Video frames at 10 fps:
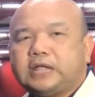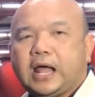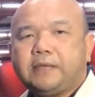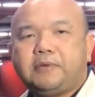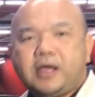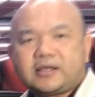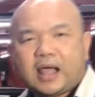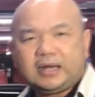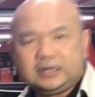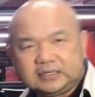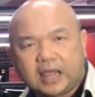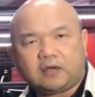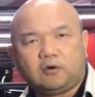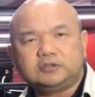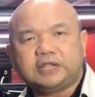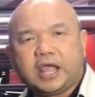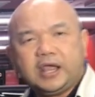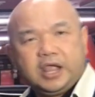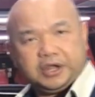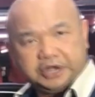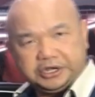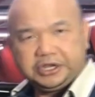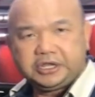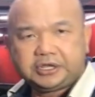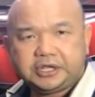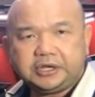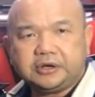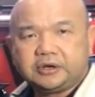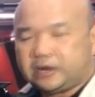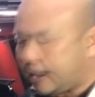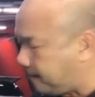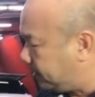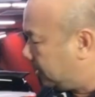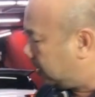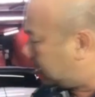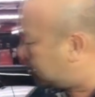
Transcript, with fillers: สาย เพื่อให้การลื่นไหลของกระแสได้ดียิ่งขึ้นนะครับแล้ว